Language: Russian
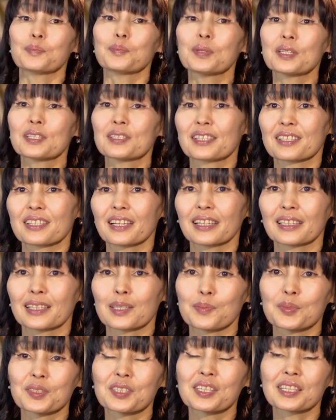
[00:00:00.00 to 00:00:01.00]
бизнес
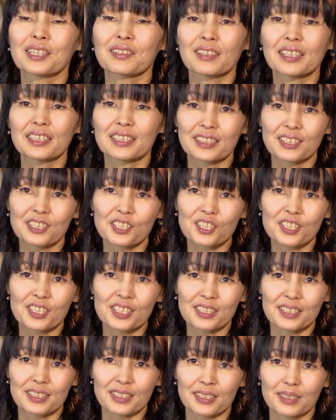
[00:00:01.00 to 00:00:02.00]
атоми не хватит и
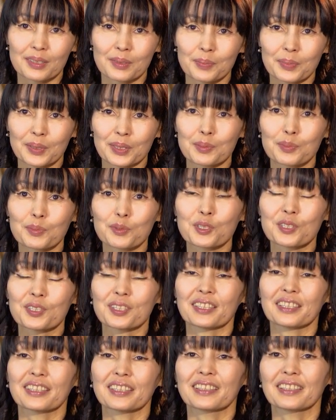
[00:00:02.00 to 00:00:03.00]
жизни, потому
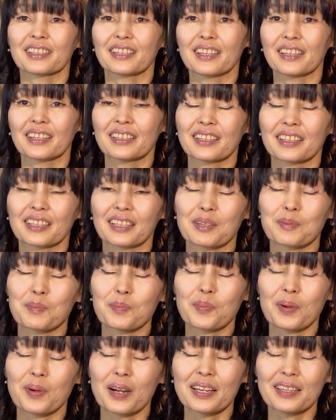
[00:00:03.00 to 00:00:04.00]
что это
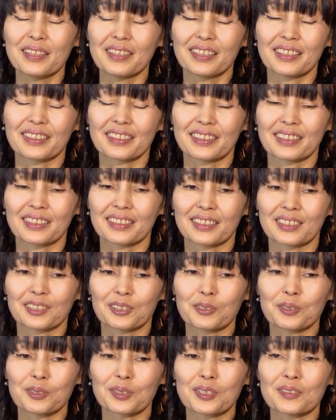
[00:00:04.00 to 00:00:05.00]
компания,
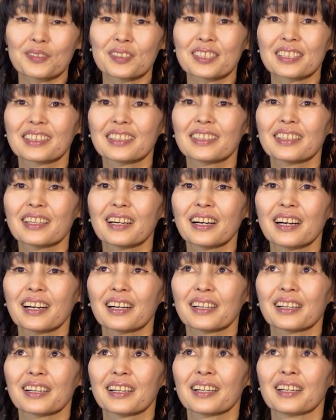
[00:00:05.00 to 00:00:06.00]
которая
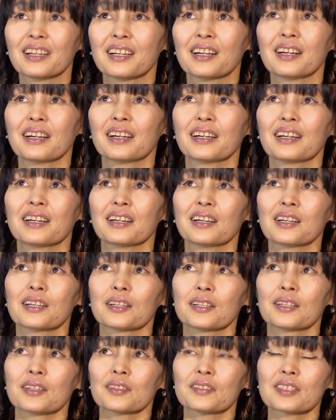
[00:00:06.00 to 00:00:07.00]
всегда
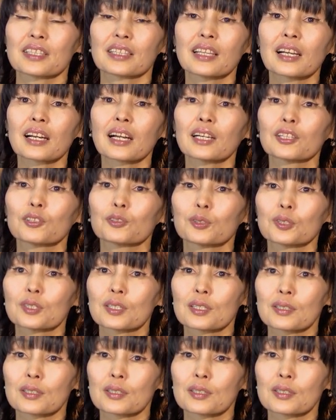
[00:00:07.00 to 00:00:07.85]
всегда радует